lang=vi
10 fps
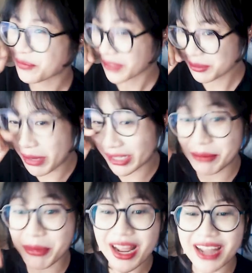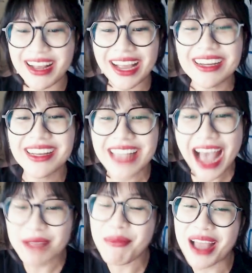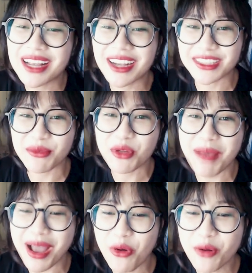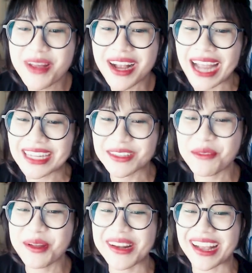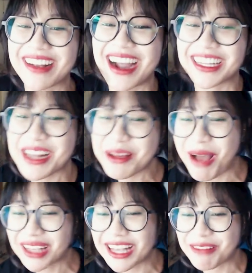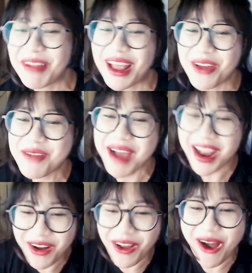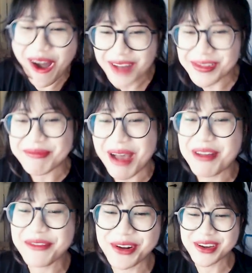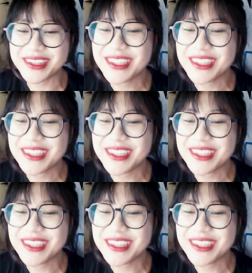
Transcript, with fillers: mình thì mình lại được cái cười dai bà cười xong rồi bà uống miếng canh xong mình lại cười thế là bà ấy sặc mẹ luôn bà ngồi ho mất bao nhiêu phút